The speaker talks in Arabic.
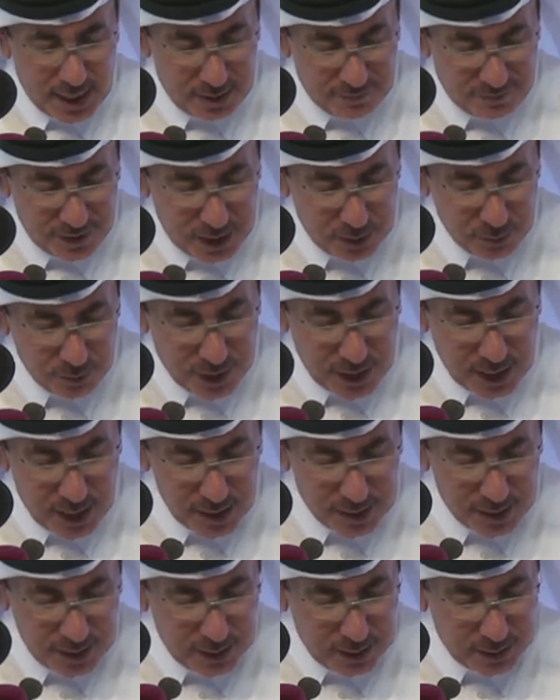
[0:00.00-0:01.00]

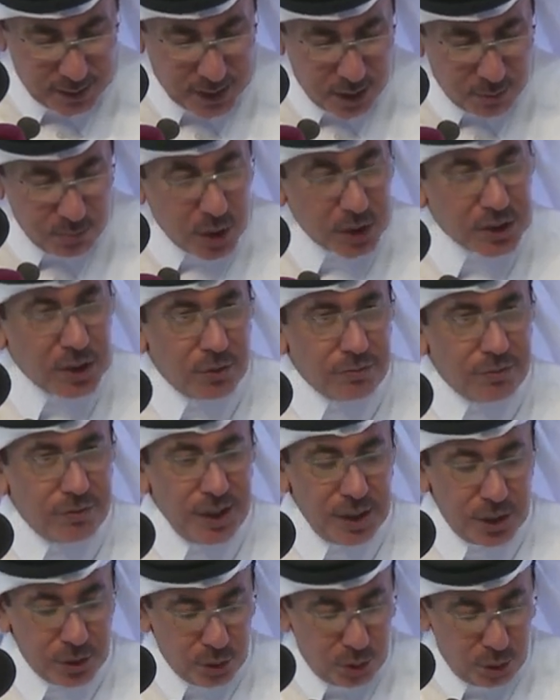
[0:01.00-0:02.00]
2030 تم
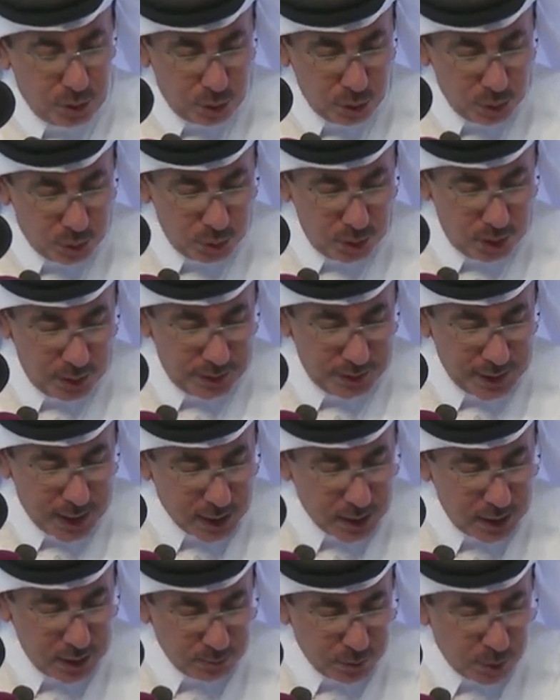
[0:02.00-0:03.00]
توفير حلول
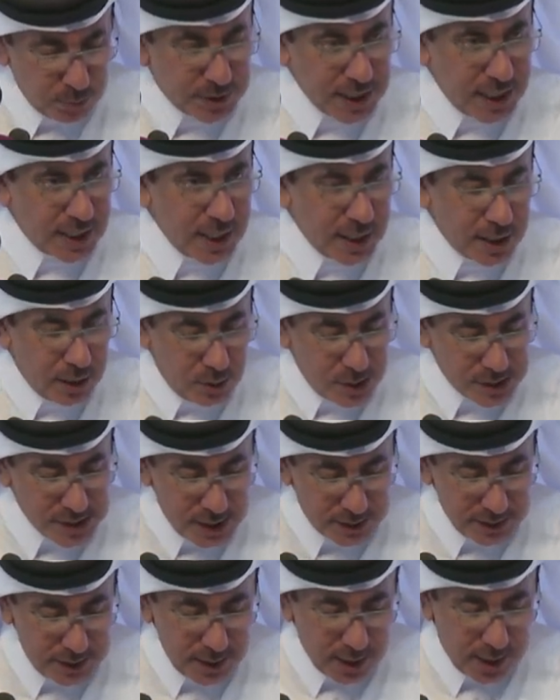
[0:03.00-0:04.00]
نقل مبتكرة
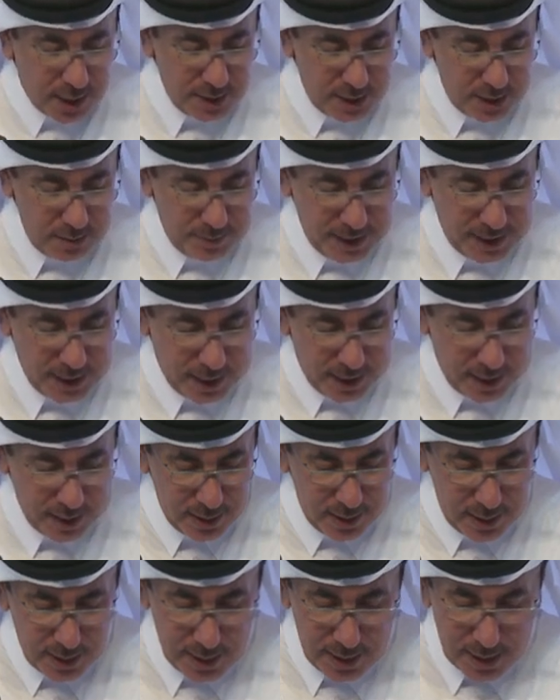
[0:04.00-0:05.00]
وصديقة للبيئة
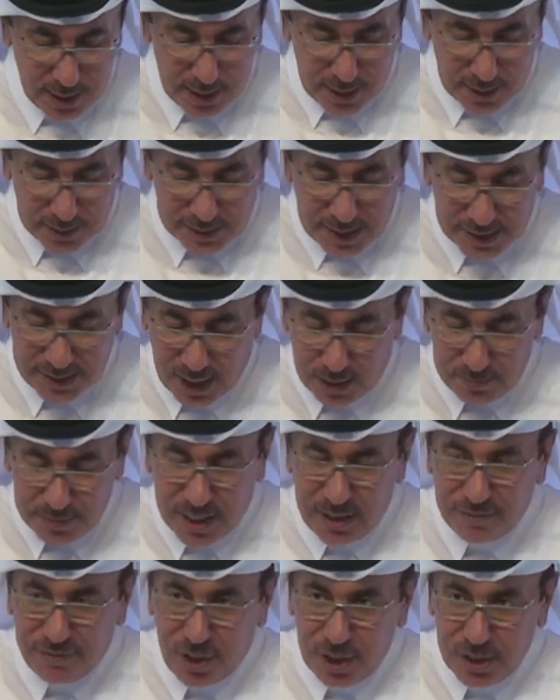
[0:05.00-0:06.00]
تدعم
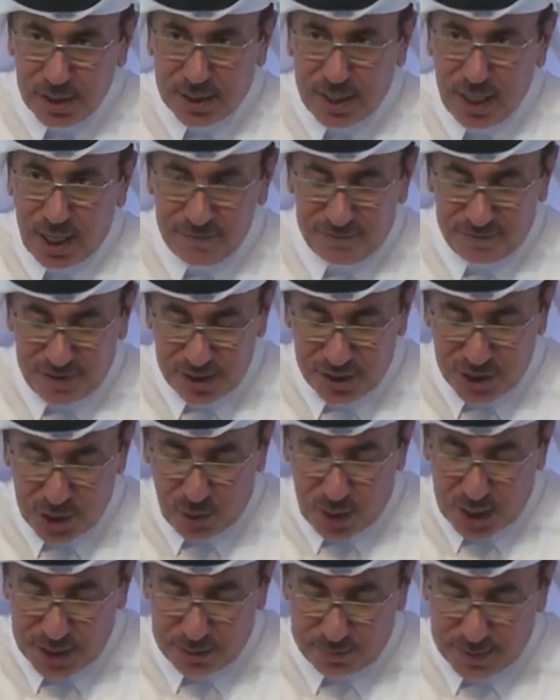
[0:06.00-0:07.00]
كافة
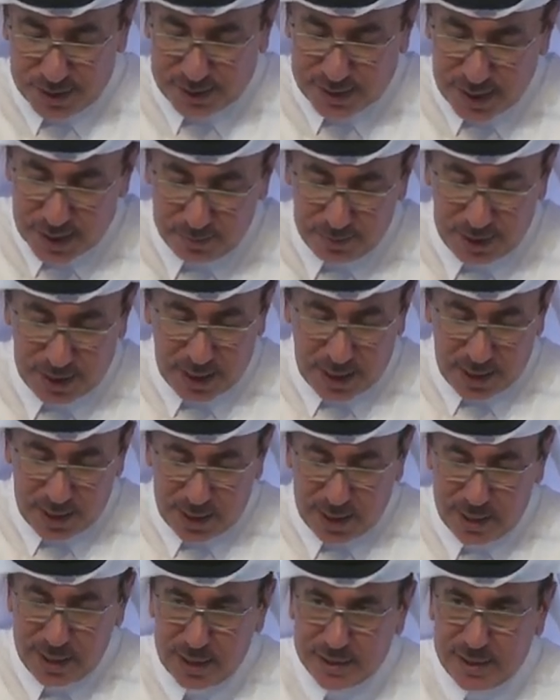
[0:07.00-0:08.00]
جوانب التنمية
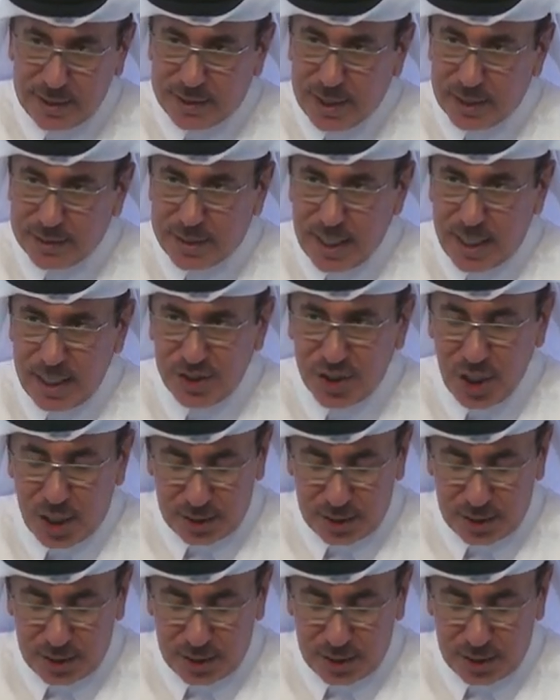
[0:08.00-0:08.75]
التي تنتهجها